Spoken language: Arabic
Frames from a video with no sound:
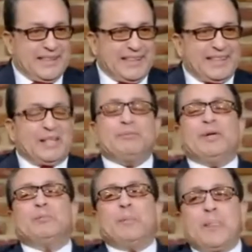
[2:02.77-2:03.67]
آه،
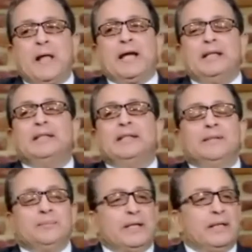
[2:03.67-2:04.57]
تمام خلينا
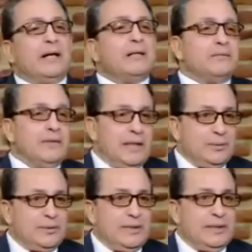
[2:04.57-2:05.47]
نبدا نعرف
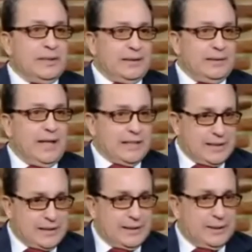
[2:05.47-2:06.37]
الاول
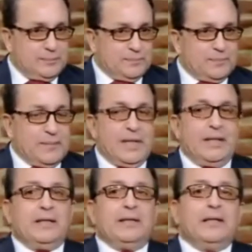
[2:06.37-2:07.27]
الحساسيه
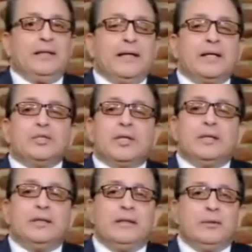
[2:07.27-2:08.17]
ايه هي عشان
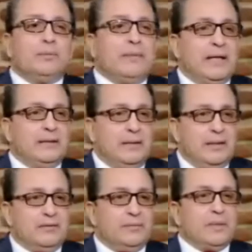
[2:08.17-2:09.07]
الامهات
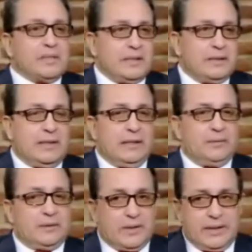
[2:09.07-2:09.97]
تعرف ببساطه اي
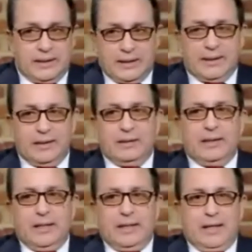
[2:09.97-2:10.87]
ويل تراي ان انا
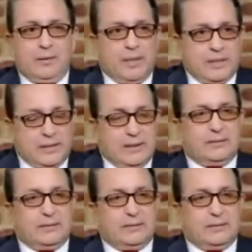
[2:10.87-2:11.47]
ابسط